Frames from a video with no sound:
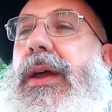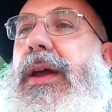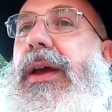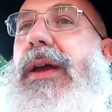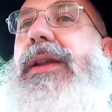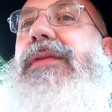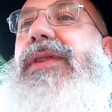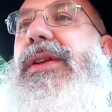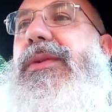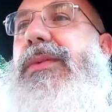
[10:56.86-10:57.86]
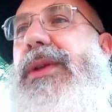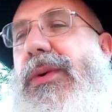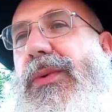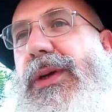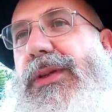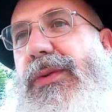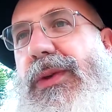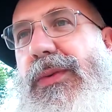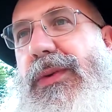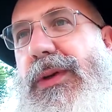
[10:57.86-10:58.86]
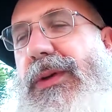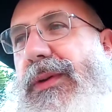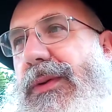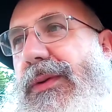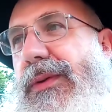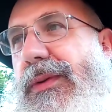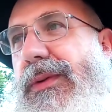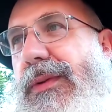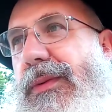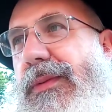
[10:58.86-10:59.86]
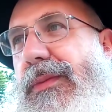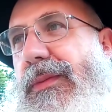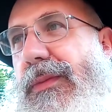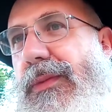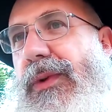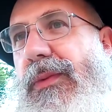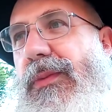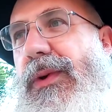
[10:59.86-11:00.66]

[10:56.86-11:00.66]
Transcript: Et David a demandé à Uri, son écuyer, euh, donne-moi